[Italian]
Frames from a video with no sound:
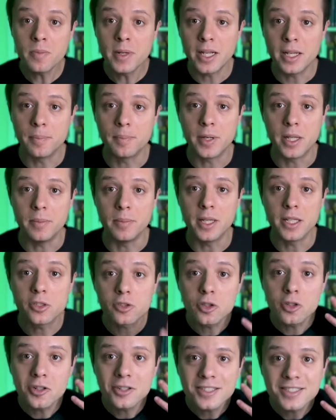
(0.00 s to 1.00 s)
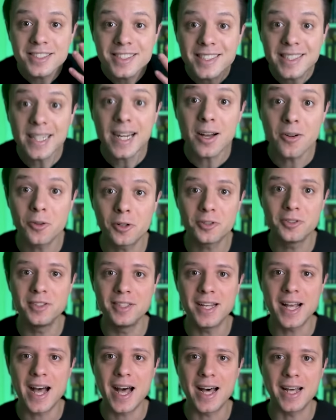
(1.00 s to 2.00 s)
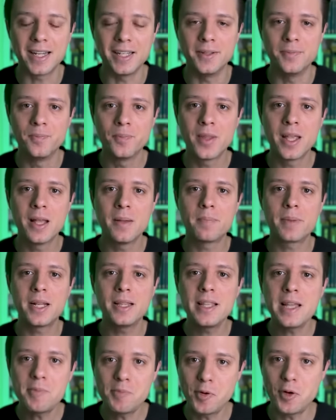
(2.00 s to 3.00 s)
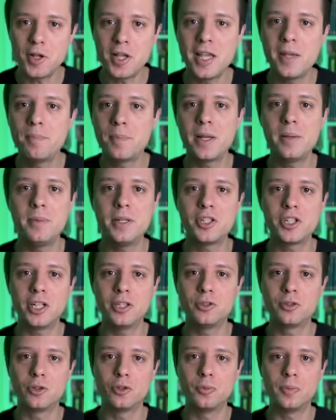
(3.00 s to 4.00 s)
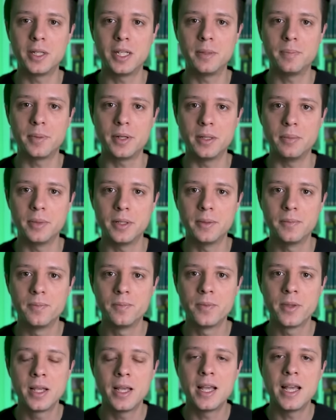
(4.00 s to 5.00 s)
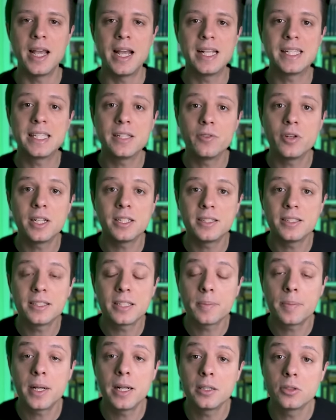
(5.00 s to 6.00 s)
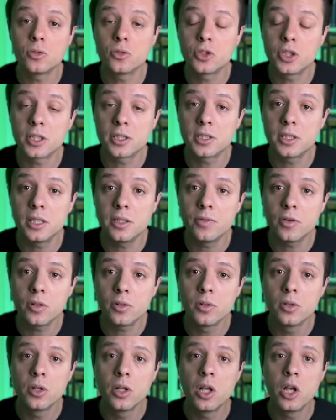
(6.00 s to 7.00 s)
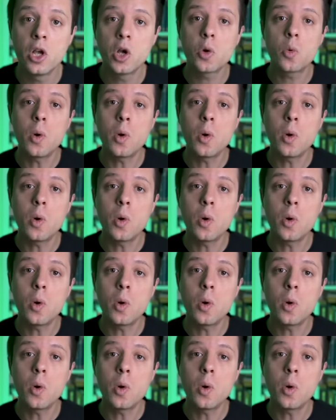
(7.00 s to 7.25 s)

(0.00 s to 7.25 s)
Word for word: I numeri primi sono straordinari. Prendiamo i primi 100 numeri primi. E se volessi sapere il successivo?